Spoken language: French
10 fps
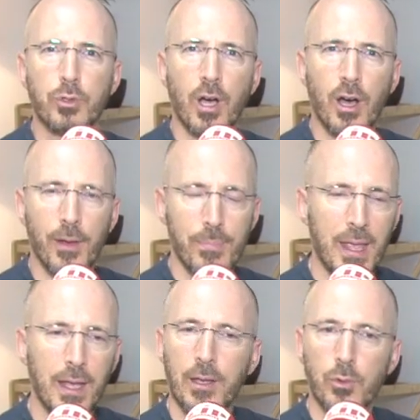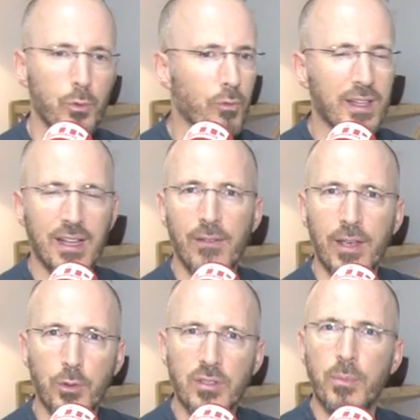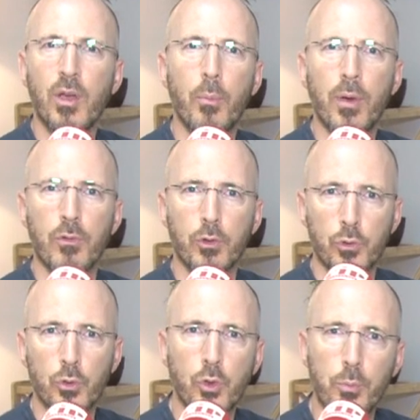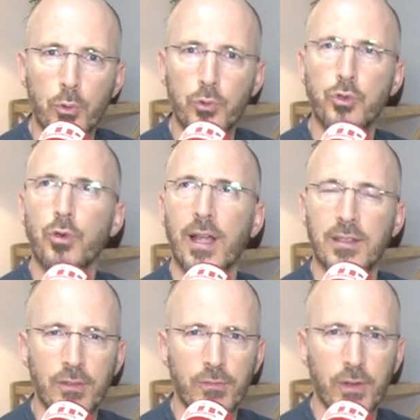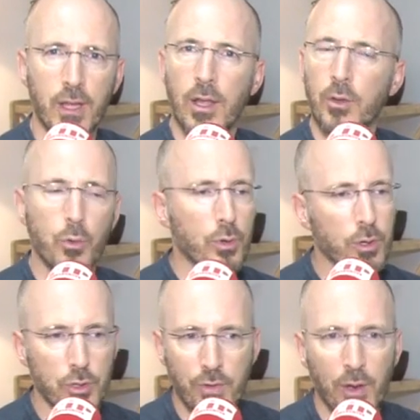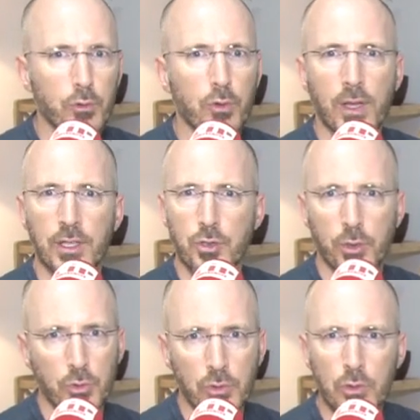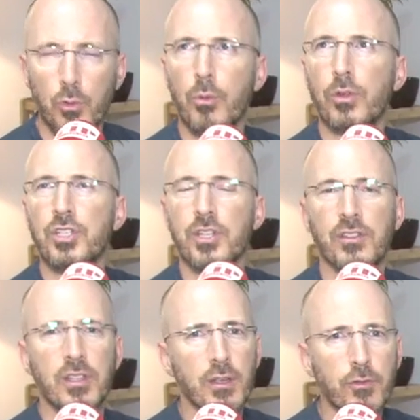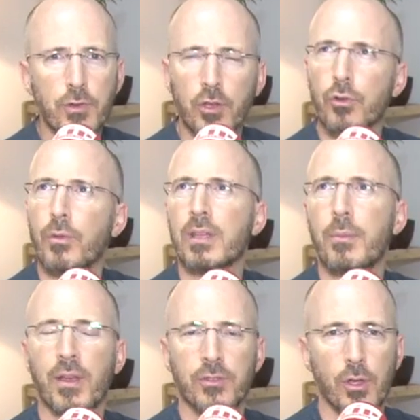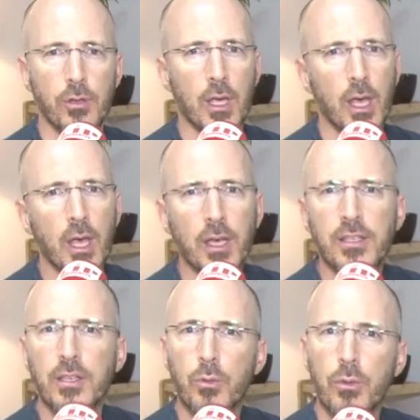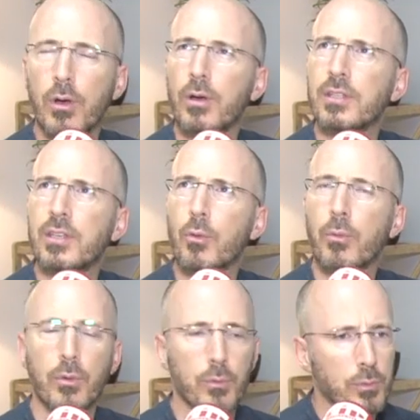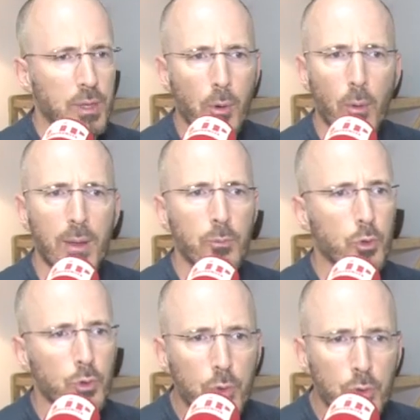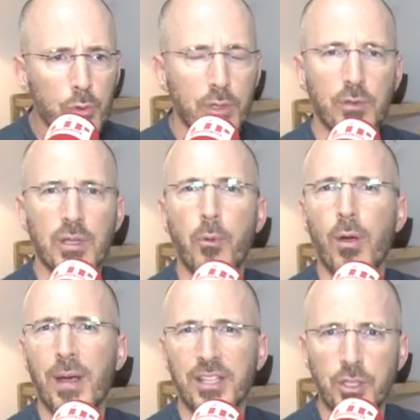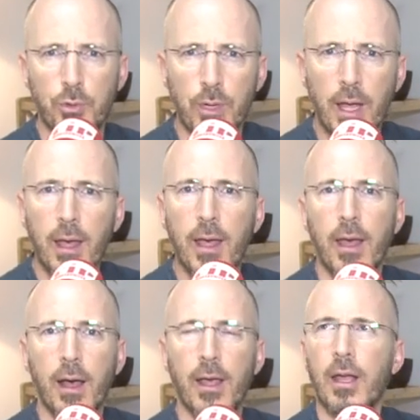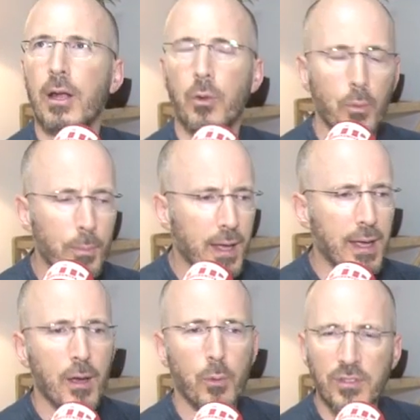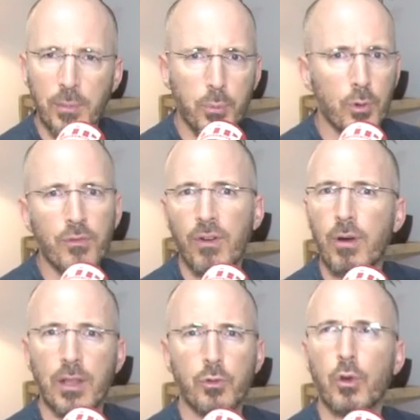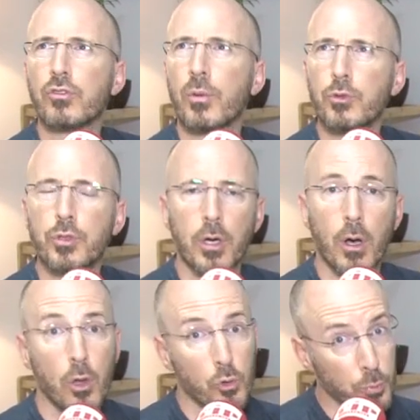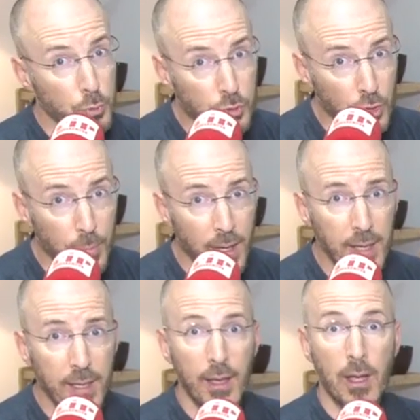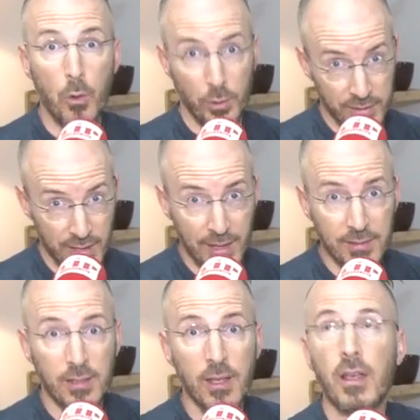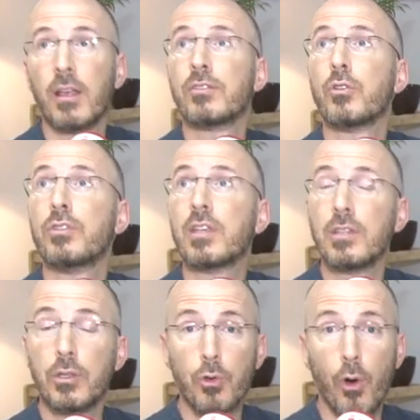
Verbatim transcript: du corps. Donc on va travailler aussi bien en prévention que pour du curatif. Donc, euh, je vais recevoir des gens qui ont des troubles digestifs, je vais recevoir des personnes qui ont, euh, qui ont des problèmes de dos, qui ont des problèmes articulaires, lombaires, aux épaules, enfin voilà, sur l'ensemble du corps. Troubles du sommeil, le stress, c'est une technique